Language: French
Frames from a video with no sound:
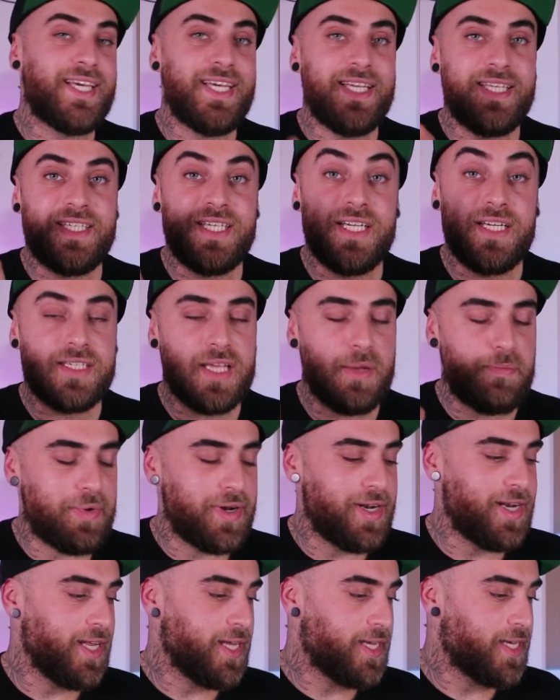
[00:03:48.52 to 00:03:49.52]
kids, ils les
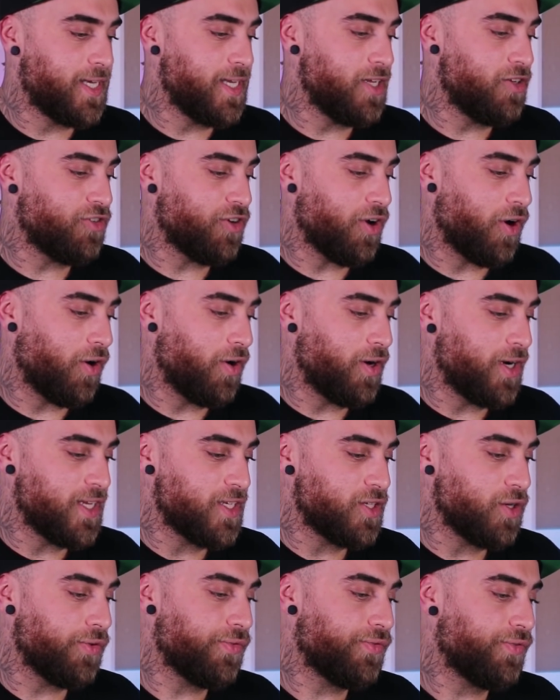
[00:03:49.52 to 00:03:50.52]
appellent les kids, genre euh,
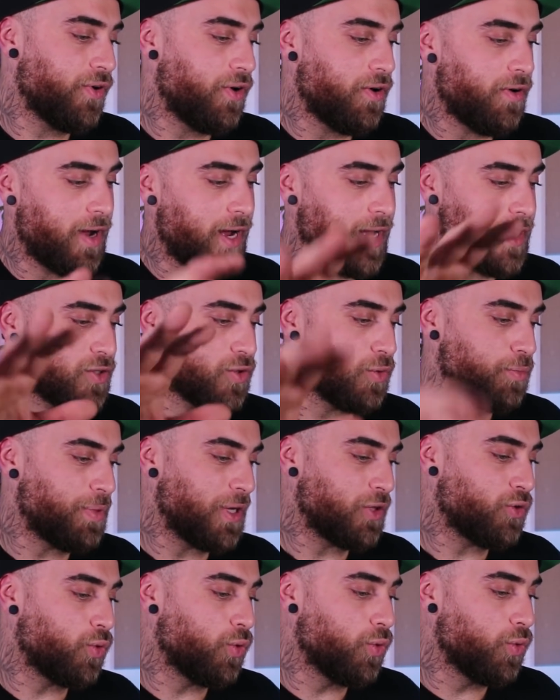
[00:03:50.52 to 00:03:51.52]
les enfants ah, sont
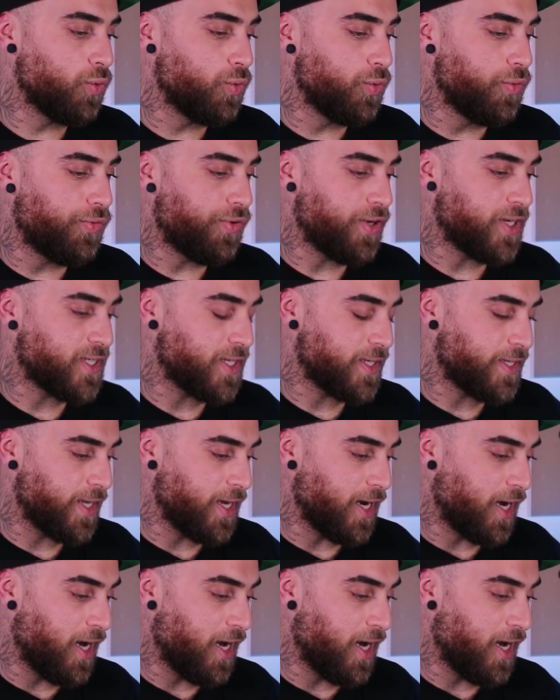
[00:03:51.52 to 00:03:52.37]
pas trop ouf, etc.